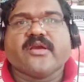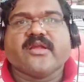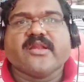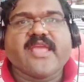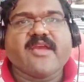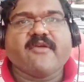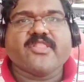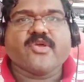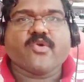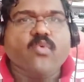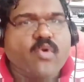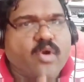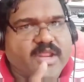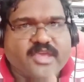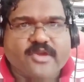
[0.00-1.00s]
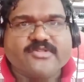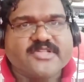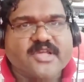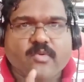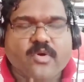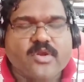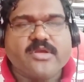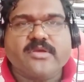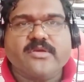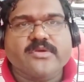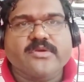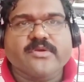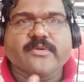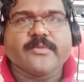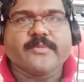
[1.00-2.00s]
இருக்குது நீங்கள் வந்து ஒரு யூசர் ஒரு
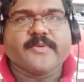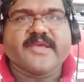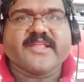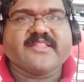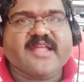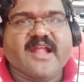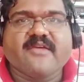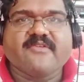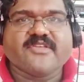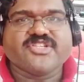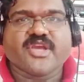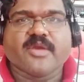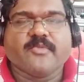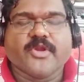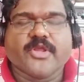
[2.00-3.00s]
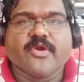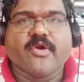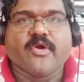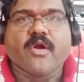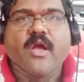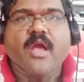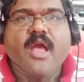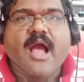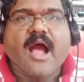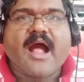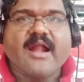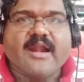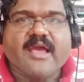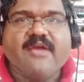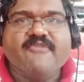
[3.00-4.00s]
இது தானே வச்சுக்க முடியும்
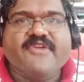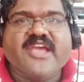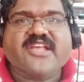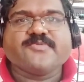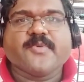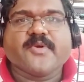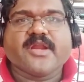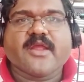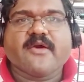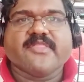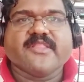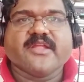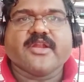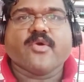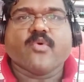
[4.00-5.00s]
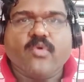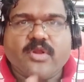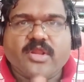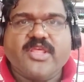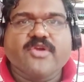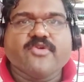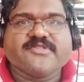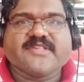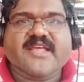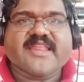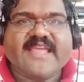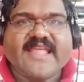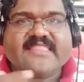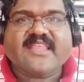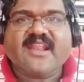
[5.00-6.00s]
ஆனால் ஃபேஸ்புக்கில் வந்துட்டு ஒரு
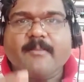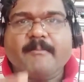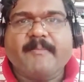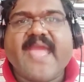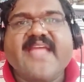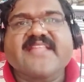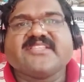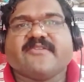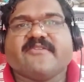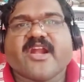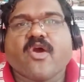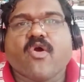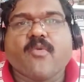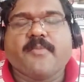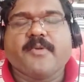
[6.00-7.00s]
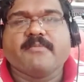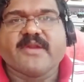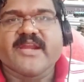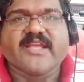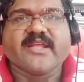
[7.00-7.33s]
யூசர் எத்தனை பேஜை வேணால் ஓப்பன்